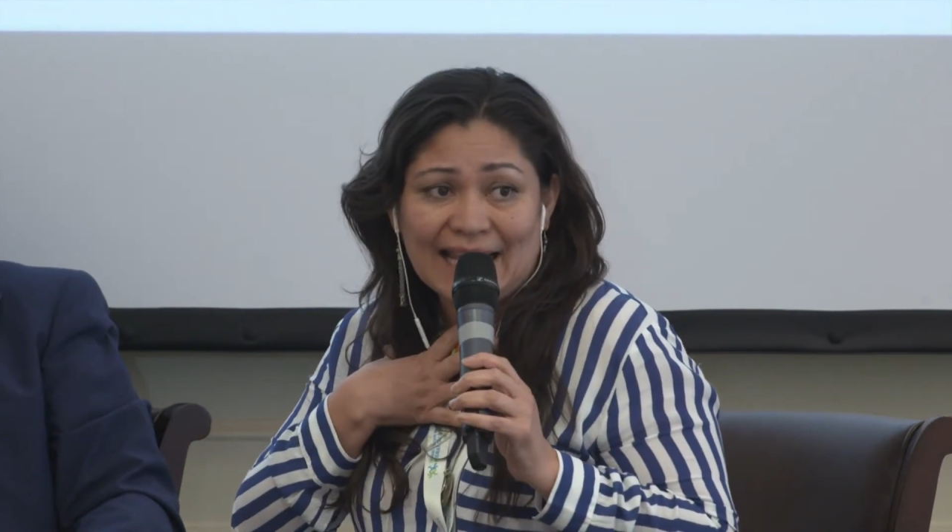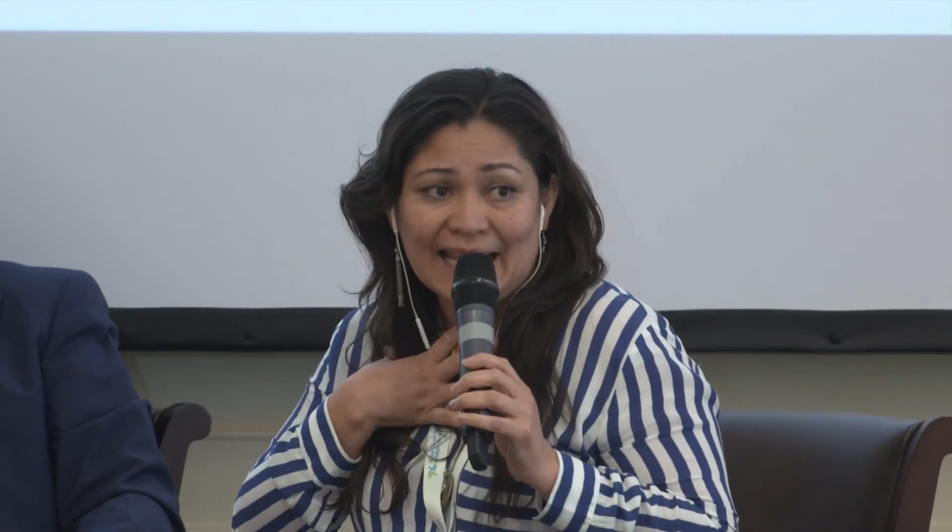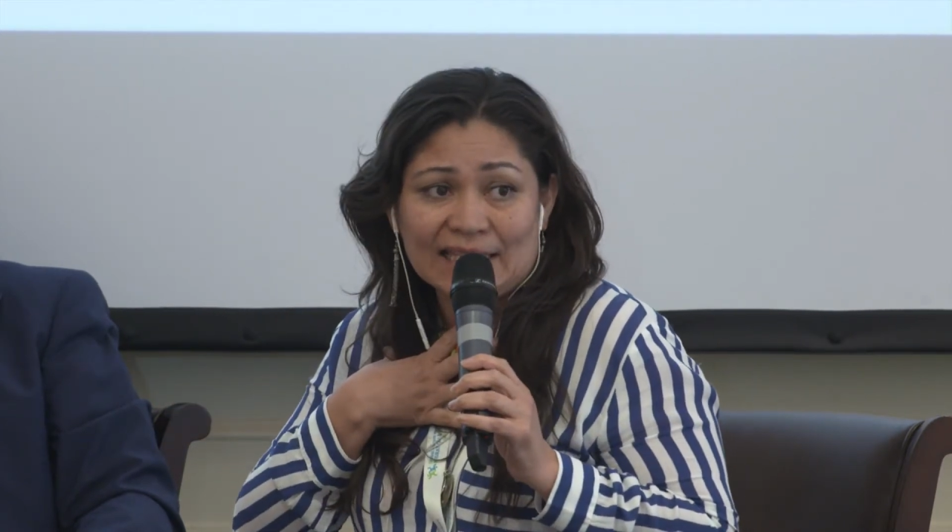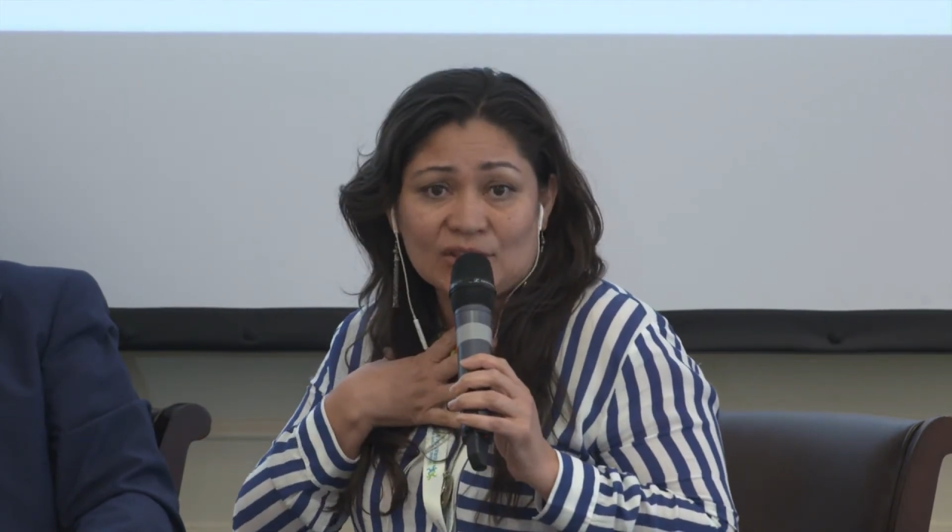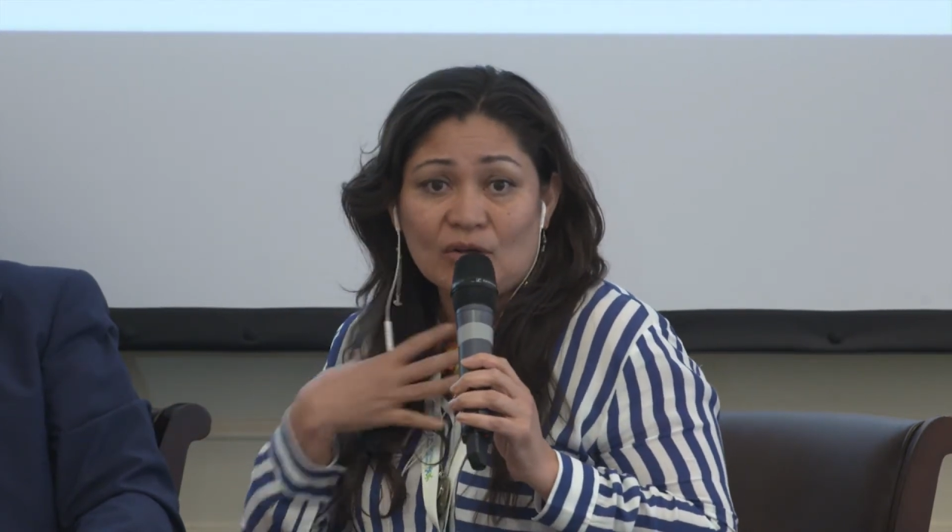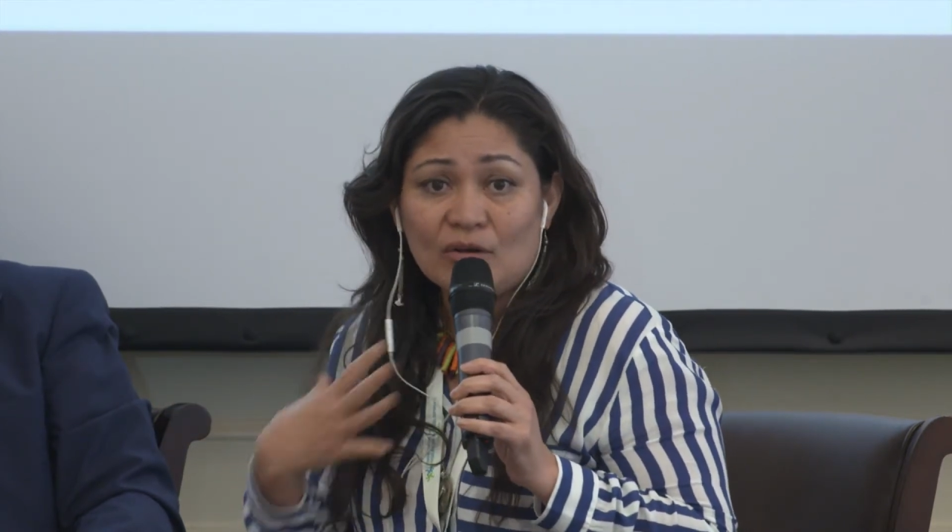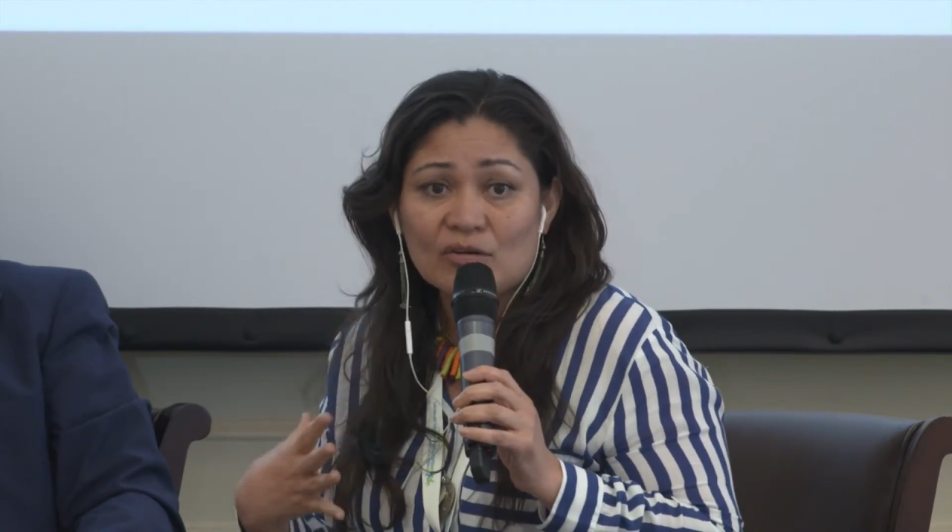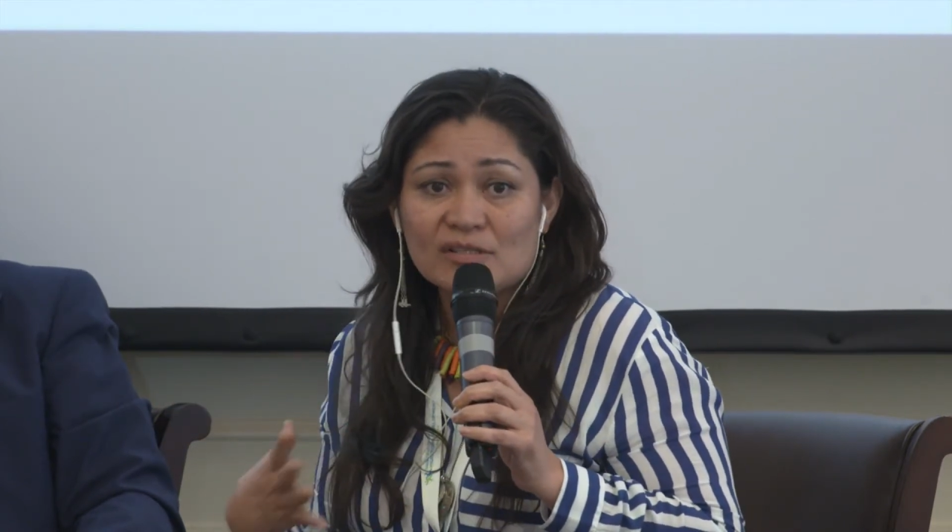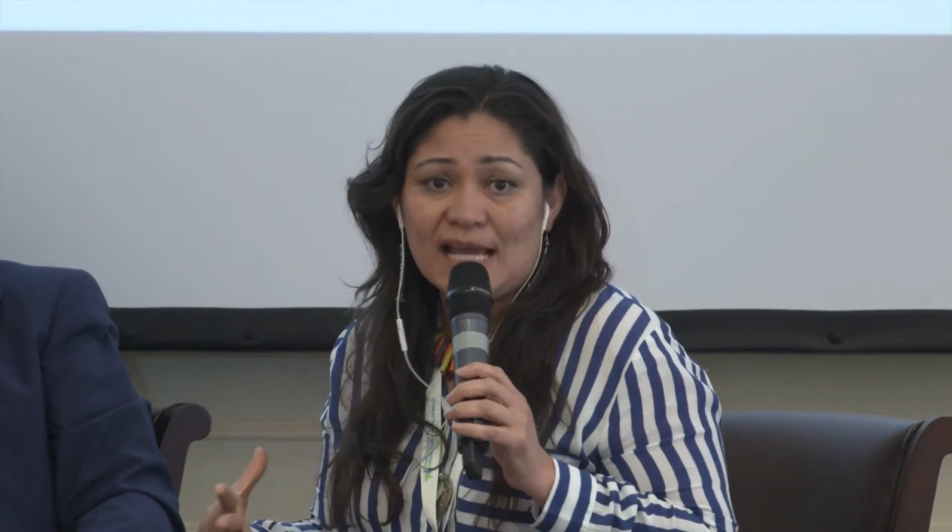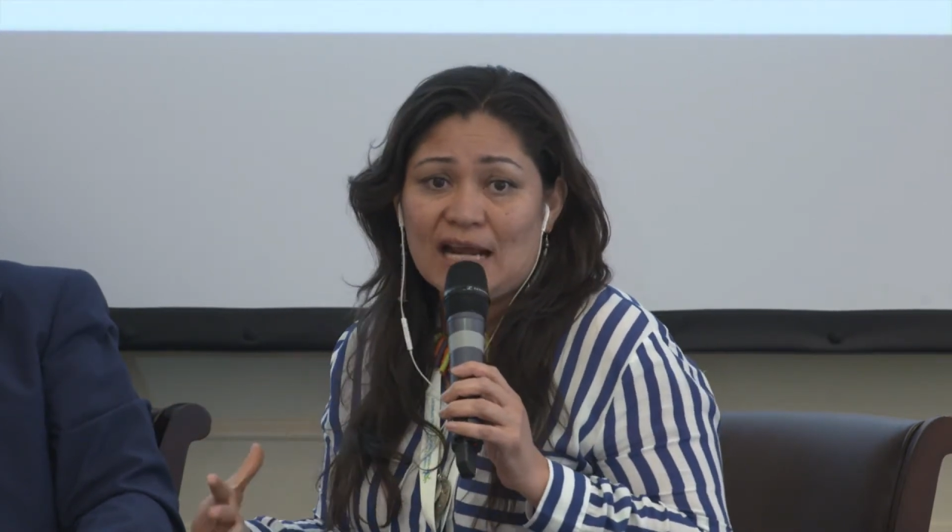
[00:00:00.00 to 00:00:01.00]
en todos
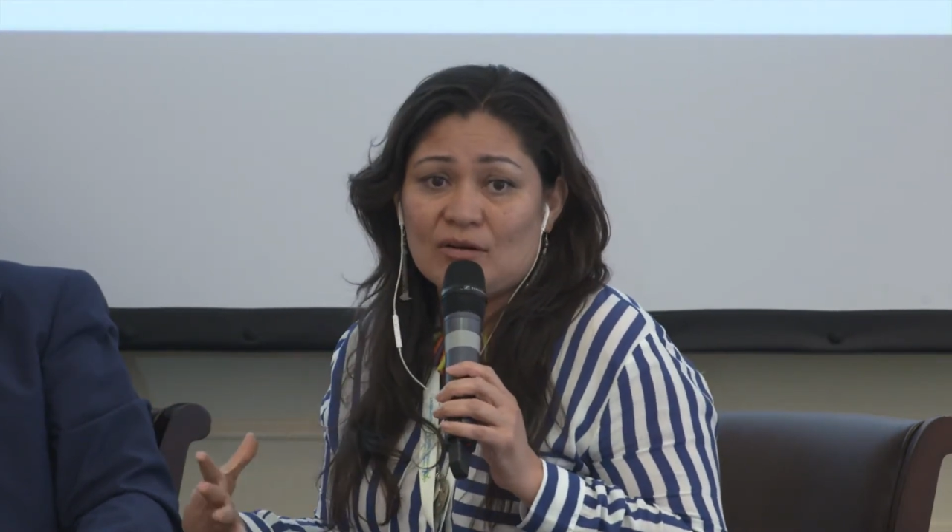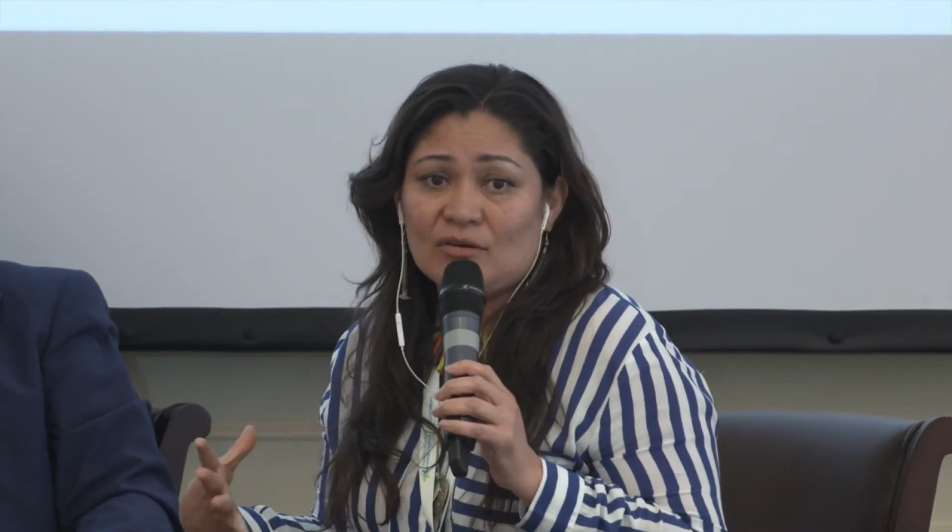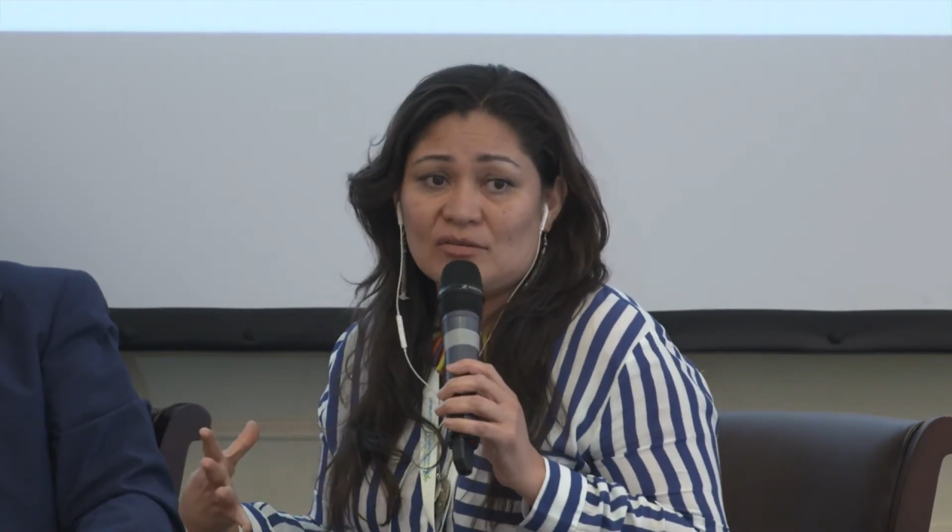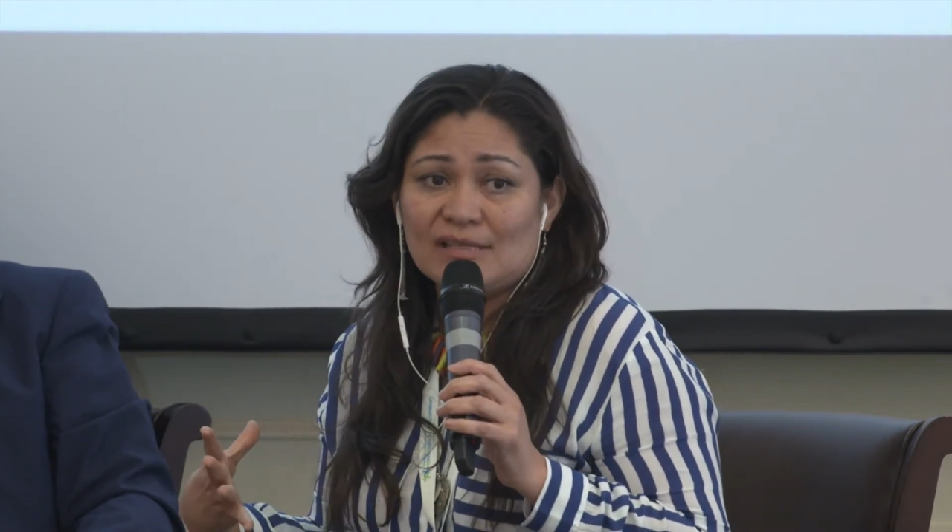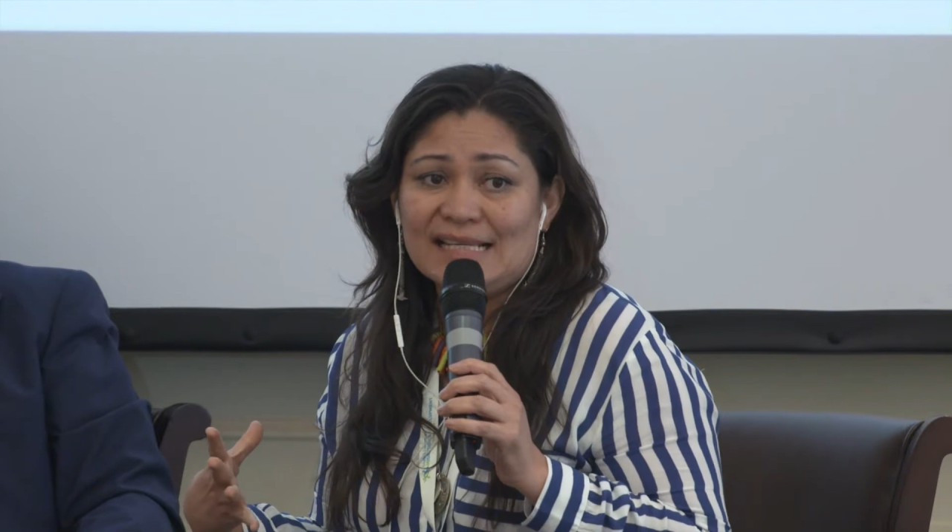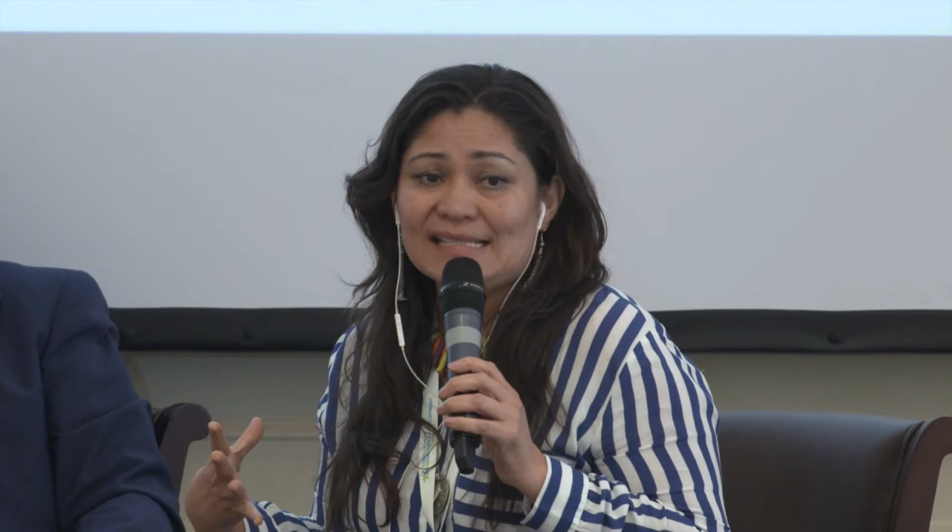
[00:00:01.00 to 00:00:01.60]
los diálogos